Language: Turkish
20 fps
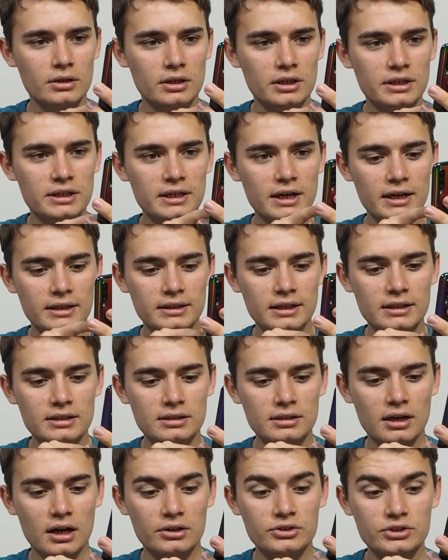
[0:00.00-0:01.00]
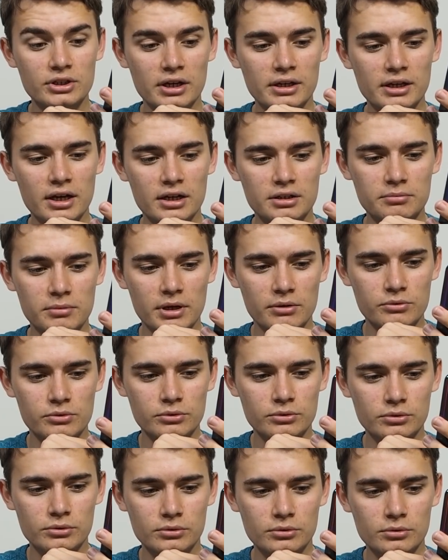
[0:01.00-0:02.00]
2 adet açı ayarı
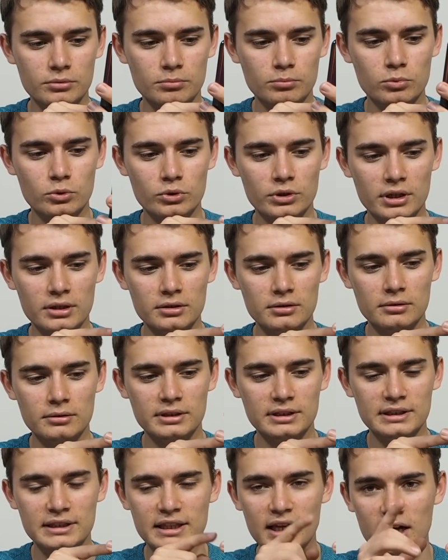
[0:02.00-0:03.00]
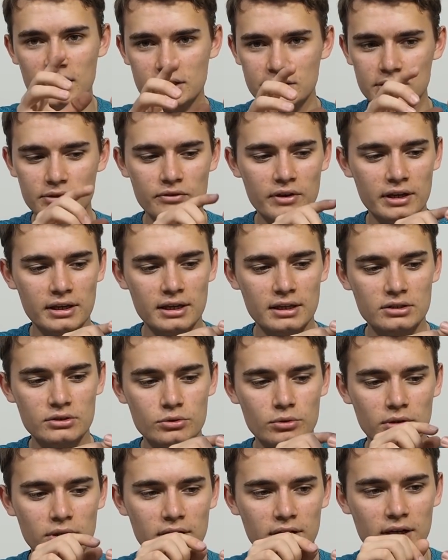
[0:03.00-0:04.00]
mevcut. Buradan dar ve
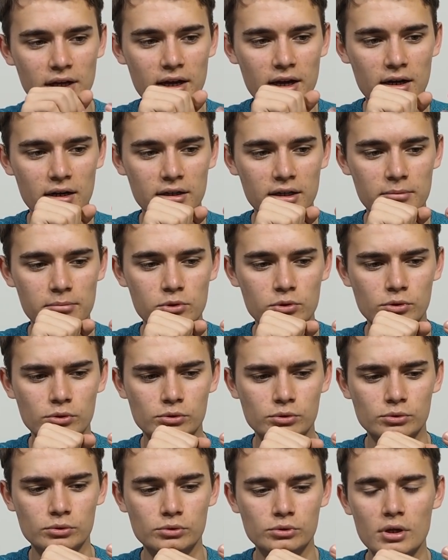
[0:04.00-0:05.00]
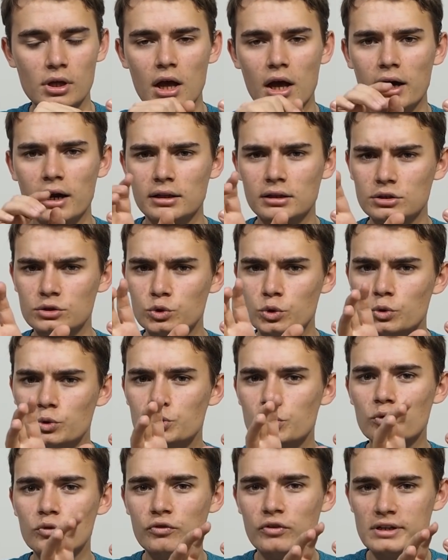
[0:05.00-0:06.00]
geniş olarak ayarlayabiliyorsunuz. Arada çok
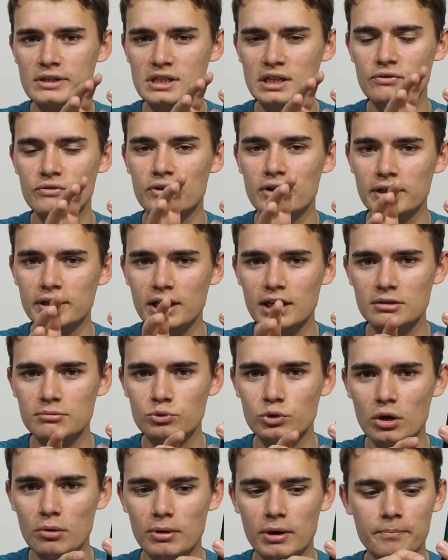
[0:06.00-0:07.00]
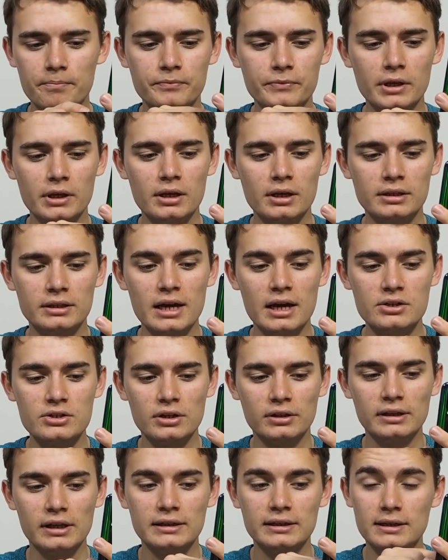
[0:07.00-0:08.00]
çok fazla fark etmiyor ama
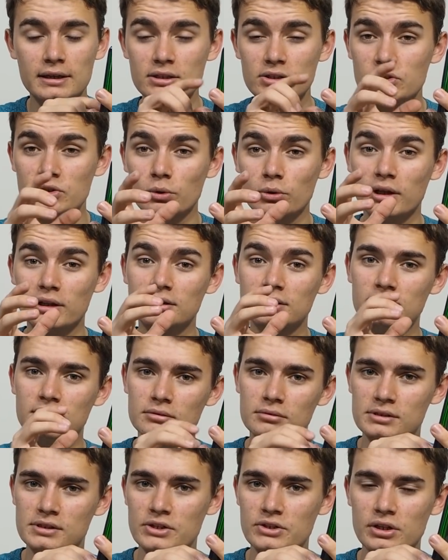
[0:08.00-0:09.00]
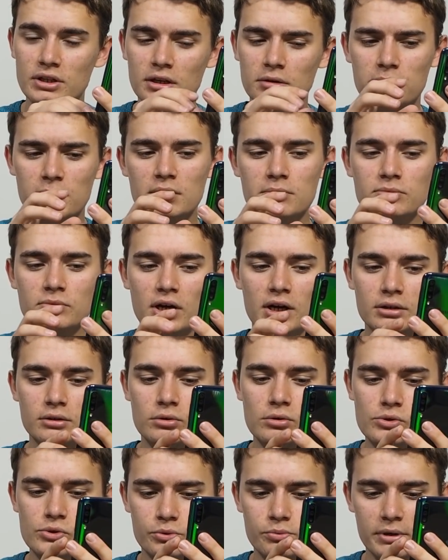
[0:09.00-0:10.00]
gerçekten geniş olan seçenek benim daha da
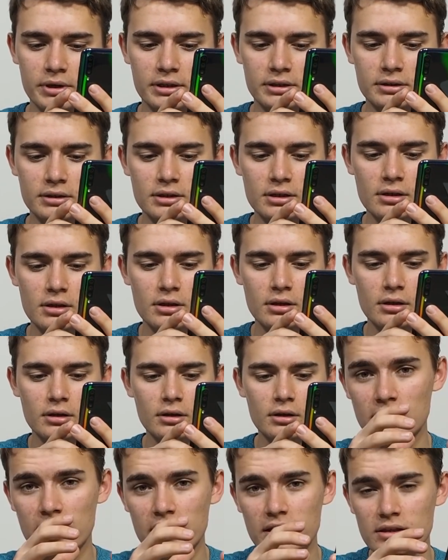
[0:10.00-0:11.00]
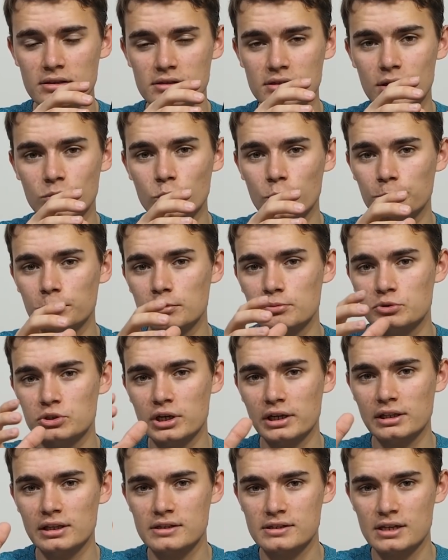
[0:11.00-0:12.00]
hoşuma gitti en azından toplu bir
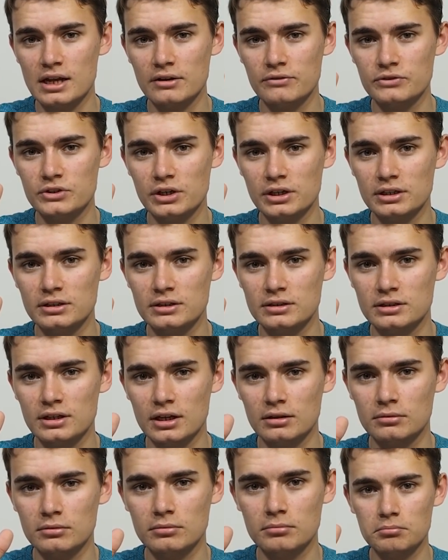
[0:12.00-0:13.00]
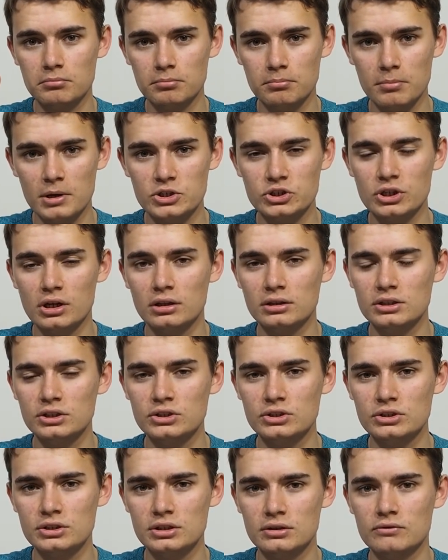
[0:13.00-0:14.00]
şekilde selfie çekinirken 5-6
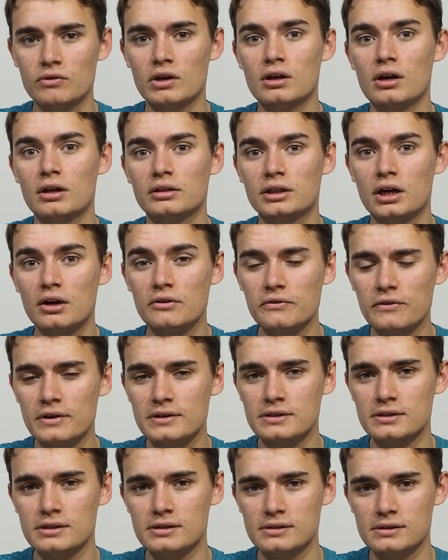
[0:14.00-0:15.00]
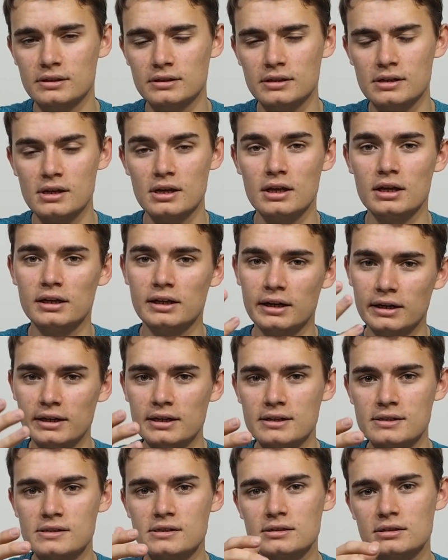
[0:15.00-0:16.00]
kişi veya daha fazla insanı
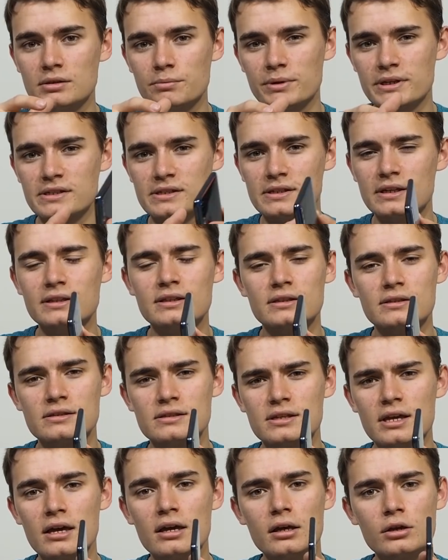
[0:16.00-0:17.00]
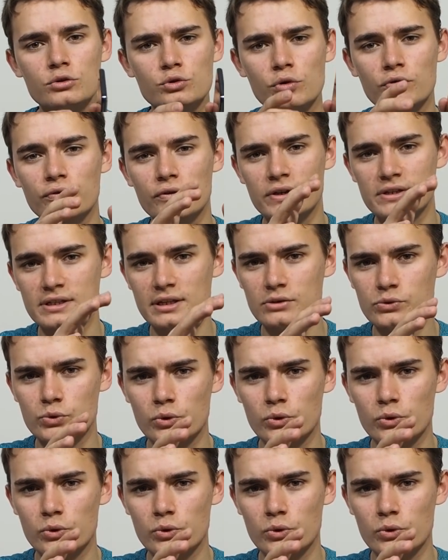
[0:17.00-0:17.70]
kareye sığdırmak istediğinizde çok fazla